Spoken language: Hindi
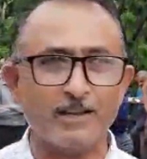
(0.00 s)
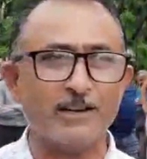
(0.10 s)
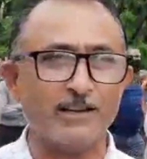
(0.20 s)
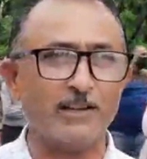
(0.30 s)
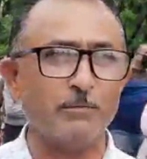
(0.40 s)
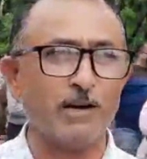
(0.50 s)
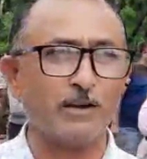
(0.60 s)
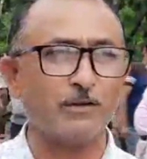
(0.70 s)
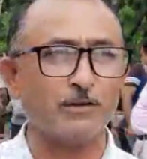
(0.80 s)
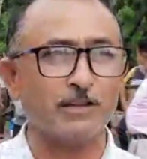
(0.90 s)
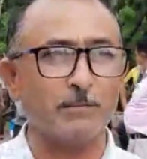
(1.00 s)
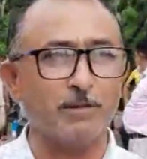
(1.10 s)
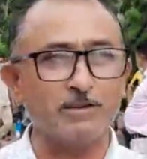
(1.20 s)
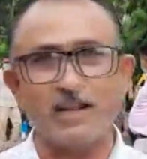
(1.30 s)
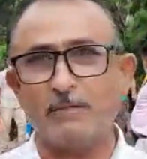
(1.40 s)
एक घंटे की बारिश होती है
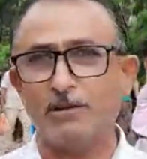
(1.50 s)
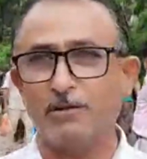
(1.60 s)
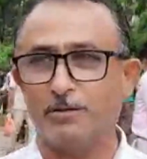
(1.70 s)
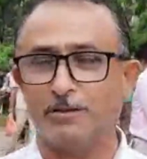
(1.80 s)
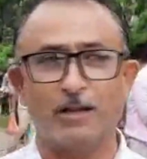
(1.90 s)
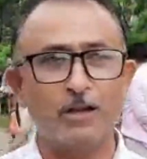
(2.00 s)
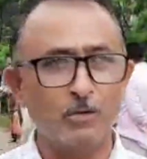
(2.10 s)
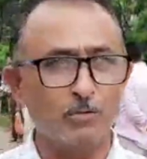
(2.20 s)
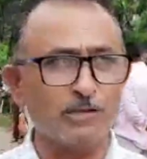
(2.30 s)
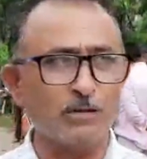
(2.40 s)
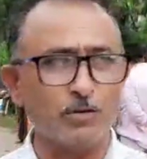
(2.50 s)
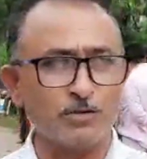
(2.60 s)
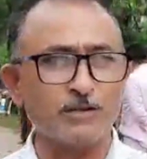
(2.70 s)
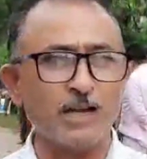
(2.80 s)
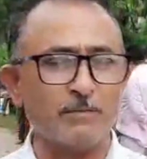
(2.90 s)
ब्रिज डैमेज हो जाता है उस दिन
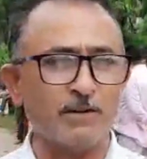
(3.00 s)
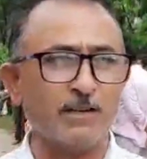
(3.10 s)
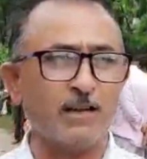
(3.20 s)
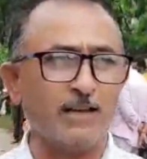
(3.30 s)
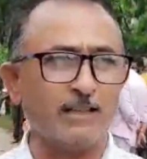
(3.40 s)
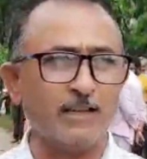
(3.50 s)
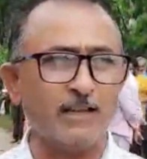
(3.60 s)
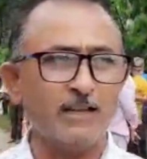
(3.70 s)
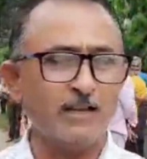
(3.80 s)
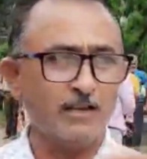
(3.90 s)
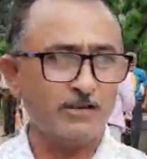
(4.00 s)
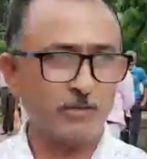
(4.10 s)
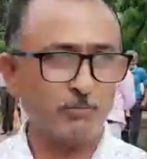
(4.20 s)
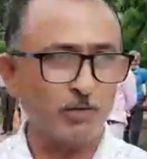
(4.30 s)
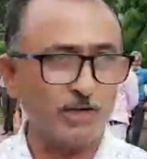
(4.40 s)
ओसी साहब इनके आए
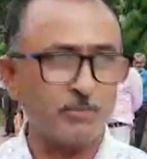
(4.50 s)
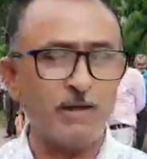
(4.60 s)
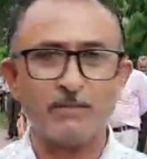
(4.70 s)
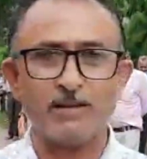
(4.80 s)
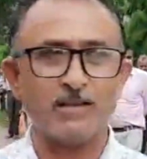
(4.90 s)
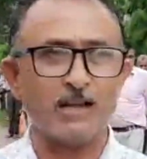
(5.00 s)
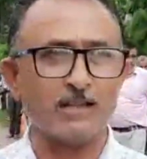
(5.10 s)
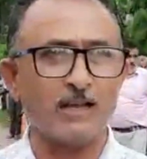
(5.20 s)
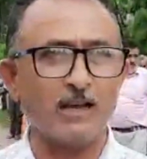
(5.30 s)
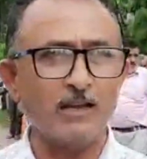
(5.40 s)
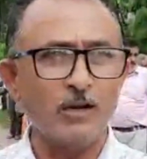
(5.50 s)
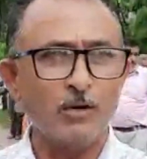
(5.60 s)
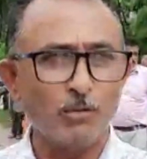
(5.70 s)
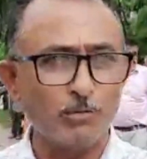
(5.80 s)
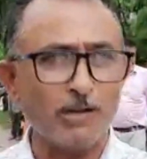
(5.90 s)
थे पुलिस महकमा सारा था
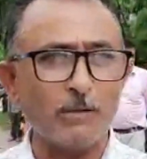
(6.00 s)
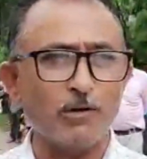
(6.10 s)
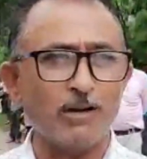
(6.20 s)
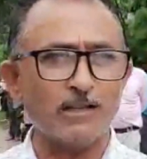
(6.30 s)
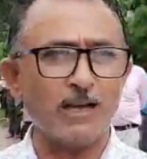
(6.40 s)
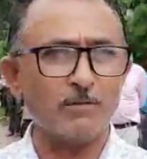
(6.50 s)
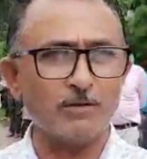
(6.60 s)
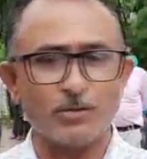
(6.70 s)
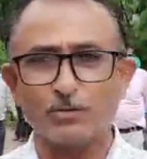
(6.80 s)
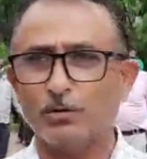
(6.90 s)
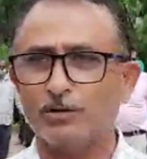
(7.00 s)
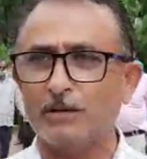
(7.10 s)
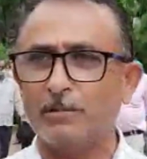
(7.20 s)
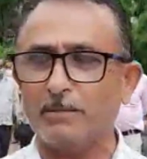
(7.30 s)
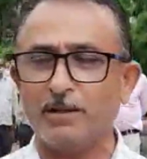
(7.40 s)
उन्होंने बोला था हम इसको दो
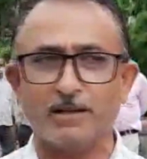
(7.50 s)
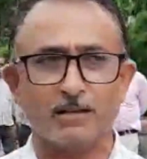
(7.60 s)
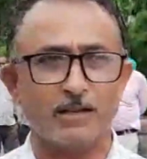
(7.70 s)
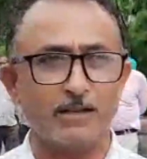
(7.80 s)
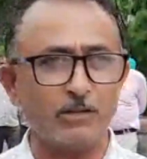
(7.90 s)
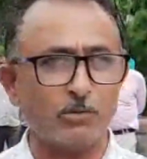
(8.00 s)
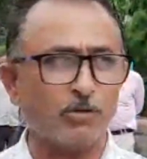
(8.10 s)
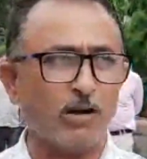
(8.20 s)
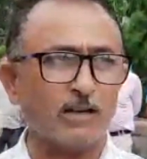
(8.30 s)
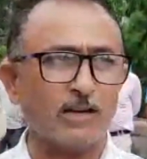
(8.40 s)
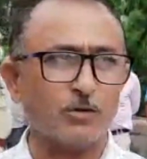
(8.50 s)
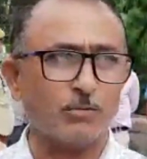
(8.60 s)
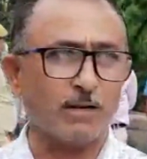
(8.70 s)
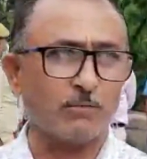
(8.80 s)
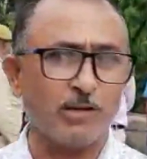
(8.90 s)
दिन में रिपेयर करते हैं ये तो भगवान का
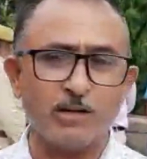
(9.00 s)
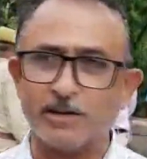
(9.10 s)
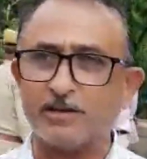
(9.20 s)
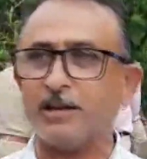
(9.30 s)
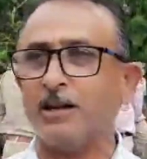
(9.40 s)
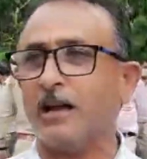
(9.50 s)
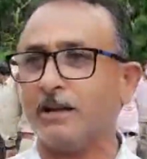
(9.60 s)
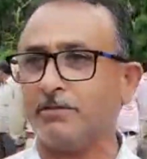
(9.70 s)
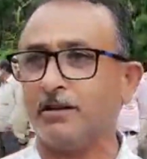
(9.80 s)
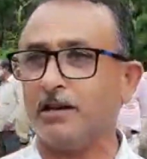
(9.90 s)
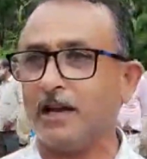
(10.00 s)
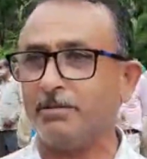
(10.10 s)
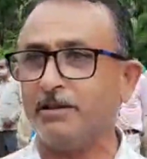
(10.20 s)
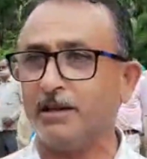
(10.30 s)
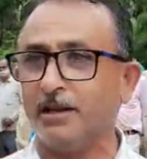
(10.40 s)
शुक्र है कोई किसी की लाइफ लाइफ
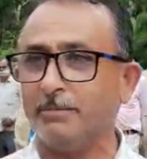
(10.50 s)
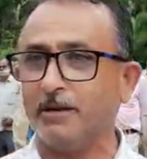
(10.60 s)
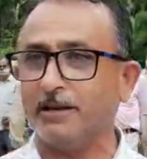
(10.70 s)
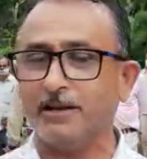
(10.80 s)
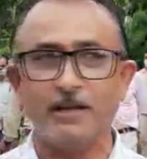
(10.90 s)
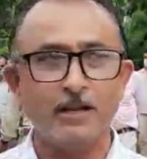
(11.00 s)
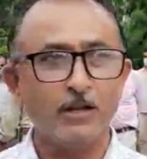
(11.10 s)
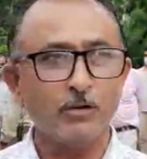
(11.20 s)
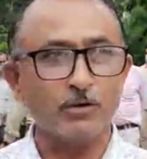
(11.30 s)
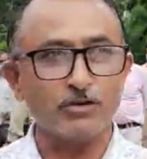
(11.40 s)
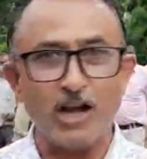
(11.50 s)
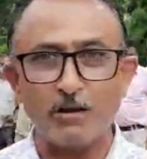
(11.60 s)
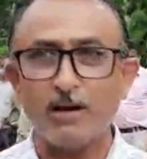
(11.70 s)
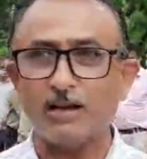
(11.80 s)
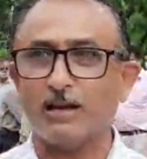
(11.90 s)
नहीं यहाँ पे गई कोई
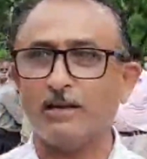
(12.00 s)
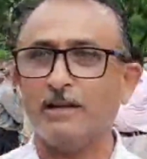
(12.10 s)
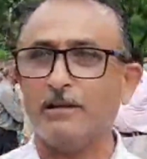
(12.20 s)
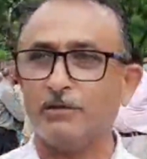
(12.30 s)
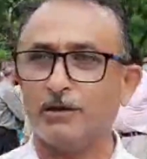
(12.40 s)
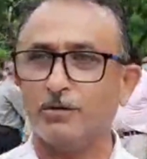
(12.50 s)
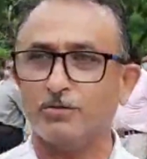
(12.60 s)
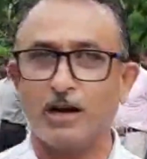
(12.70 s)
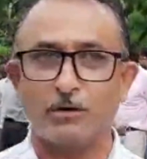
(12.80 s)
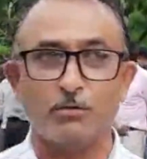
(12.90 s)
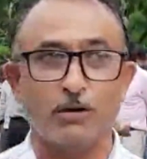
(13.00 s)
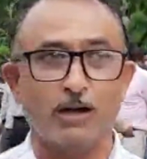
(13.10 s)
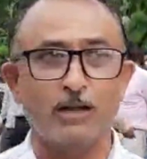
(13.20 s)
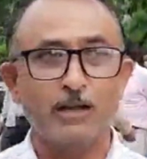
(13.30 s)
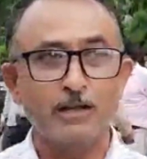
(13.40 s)
जान माल का नहीं उधर नुकसान
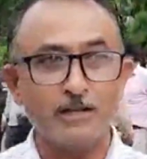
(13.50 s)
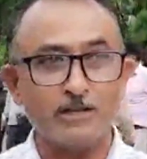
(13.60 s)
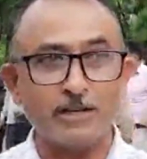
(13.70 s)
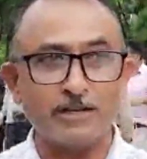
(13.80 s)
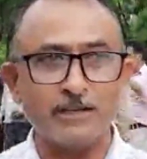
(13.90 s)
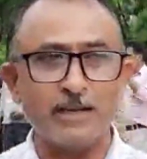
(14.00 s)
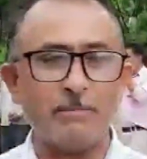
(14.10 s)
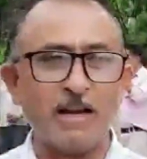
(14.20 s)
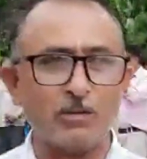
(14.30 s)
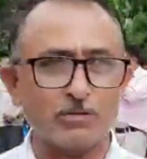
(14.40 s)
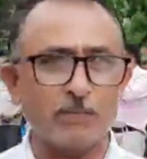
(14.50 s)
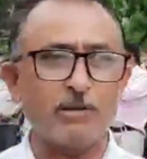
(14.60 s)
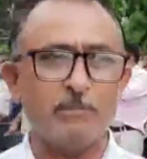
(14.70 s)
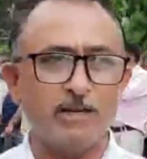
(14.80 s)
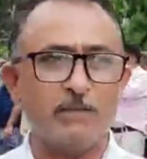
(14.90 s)
हुआ इस तरीके से मैंने उस दिन
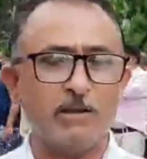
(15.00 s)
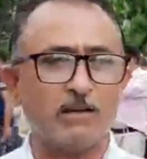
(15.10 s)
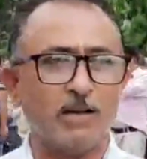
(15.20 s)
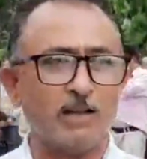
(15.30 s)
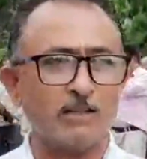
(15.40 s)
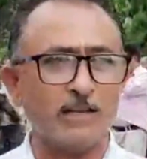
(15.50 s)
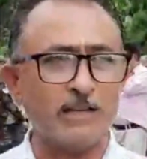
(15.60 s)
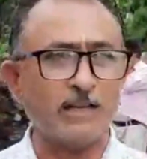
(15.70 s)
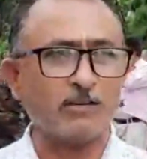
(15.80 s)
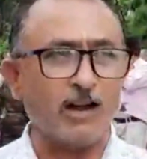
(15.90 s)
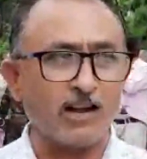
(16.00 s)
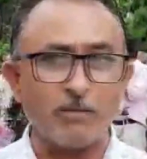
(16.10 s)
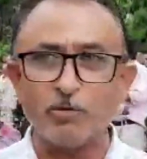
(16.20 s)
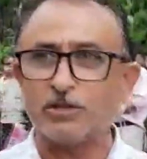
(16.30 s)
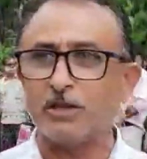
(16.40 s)
भी मीडिया में कहा था ये खाना
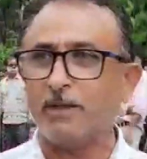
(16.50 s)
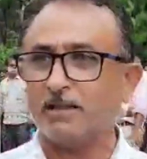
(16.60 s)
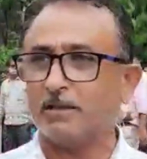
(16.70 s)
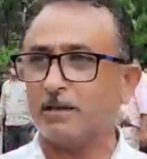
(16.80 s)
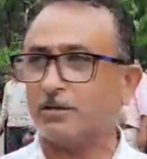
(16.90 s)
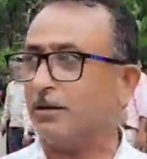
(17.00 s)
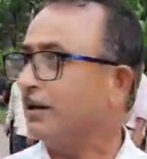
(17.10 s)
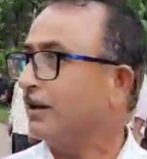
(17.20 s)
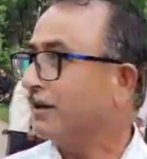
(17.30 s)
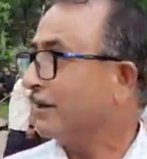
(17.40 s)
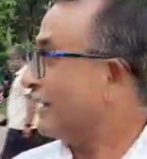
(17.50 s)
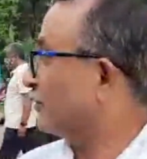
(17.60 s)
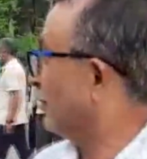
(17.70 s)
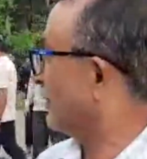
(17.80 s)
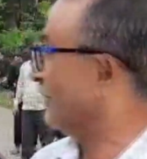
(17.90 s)
पूर्ति बंद कर दो ये
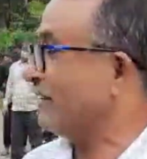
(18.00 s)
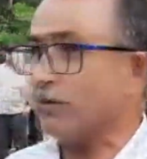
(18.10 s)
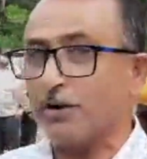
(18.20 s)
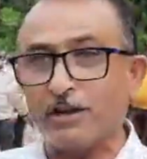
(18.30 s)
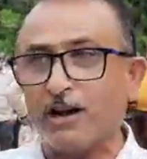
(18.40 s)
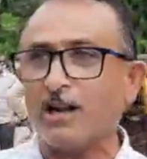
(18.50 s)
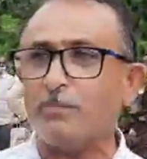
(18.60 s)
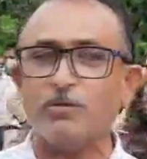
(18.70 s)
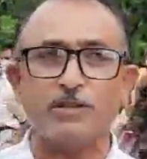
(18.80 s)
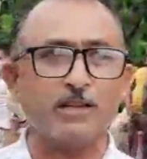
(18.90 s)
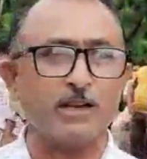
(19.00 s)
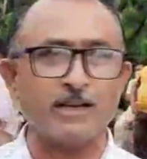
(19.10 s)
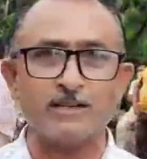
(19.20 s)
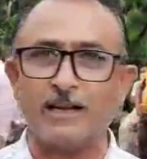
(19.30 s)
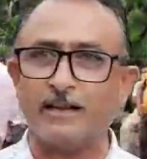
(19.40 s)
दो दिन में वही खाना पूर्ति
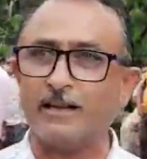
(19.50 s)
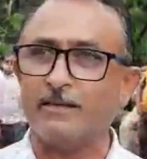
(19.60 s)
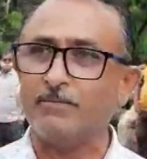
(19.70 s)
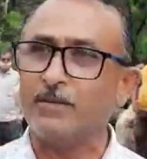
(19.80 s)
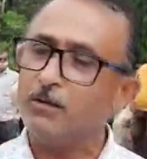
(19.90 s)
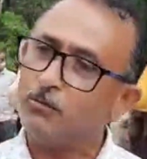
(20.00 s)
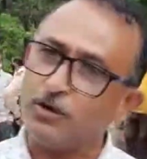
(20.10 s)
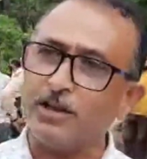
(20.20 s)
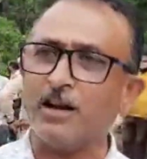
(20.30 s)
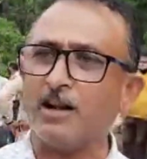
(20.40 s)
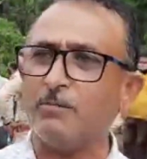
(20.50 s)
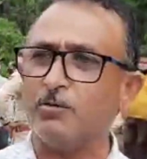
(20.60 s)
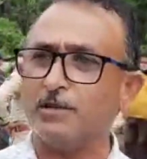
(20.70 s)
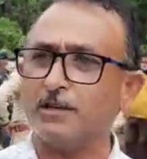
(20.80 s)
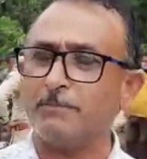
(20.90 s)
करके चले गए वही खाना
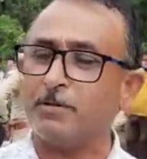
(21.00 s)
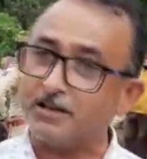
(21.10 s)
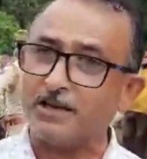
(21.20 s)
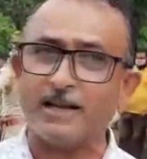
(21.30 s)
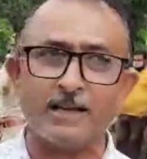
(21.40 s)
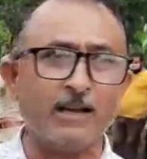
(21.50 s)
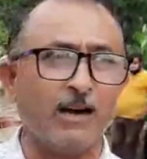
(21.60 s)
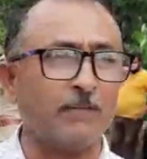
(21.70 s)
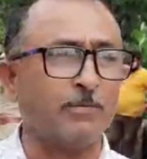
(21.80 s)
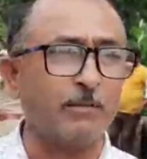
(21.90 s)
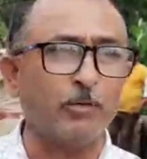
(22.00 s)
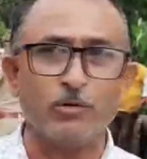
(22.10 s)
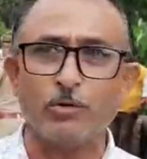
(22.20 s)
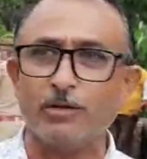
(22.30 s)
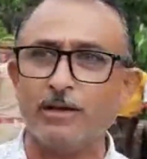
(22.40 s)
पूर्ति के फिर चले गए आज फिर पुल
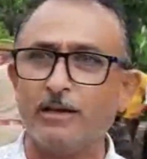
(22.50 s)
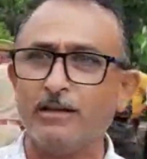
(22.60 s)
टूट गया